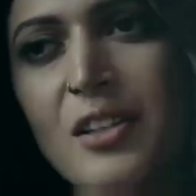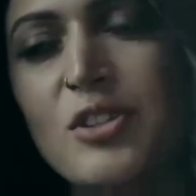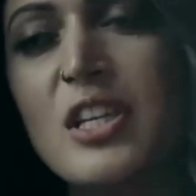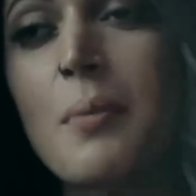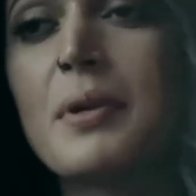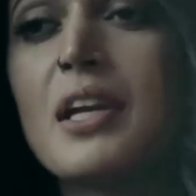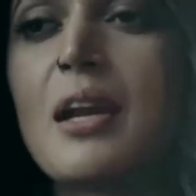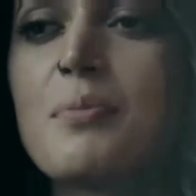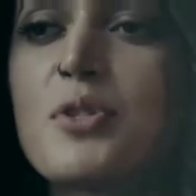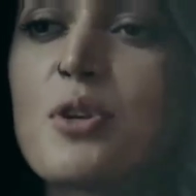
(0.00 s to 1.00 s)
तुझे
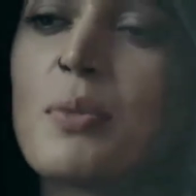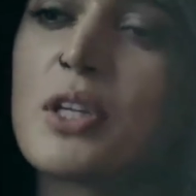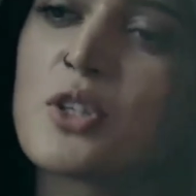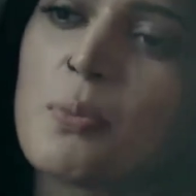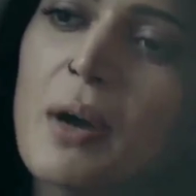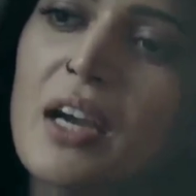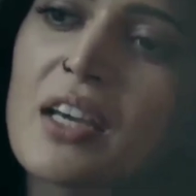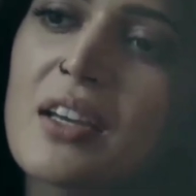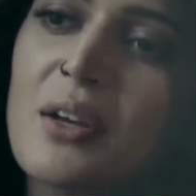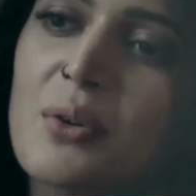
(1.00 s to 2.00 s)
अपने लफ्ज़ों में
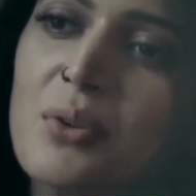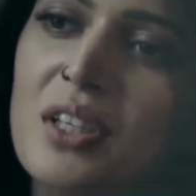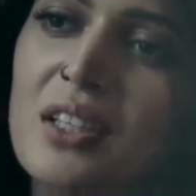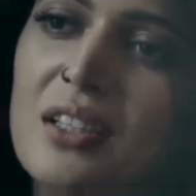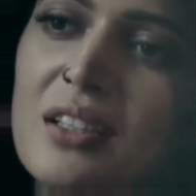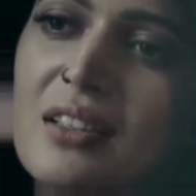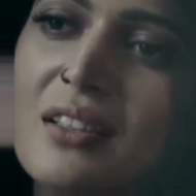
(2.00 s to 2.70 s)
छुपा के रखूंगी